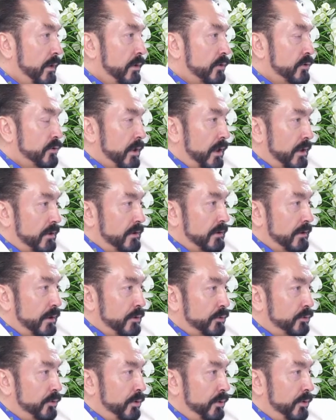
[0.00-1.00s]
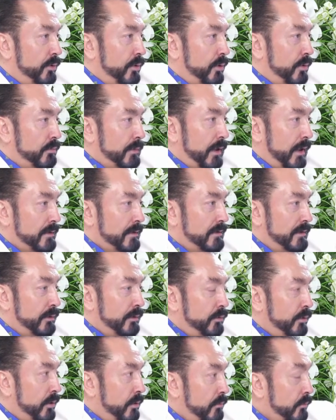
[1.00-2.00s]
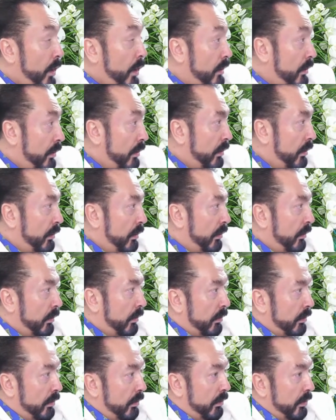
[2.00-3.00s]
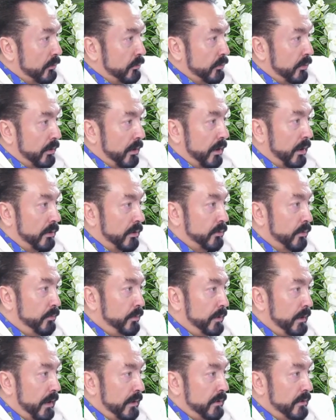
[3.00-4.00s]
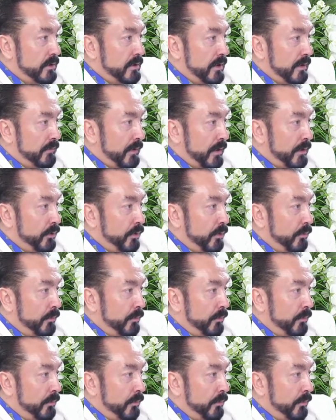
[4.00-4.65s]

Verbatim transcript: Şarkı da söylüyorum, dans ediyorum. Aa diyor ya diyor bir yanlışlık var diyor.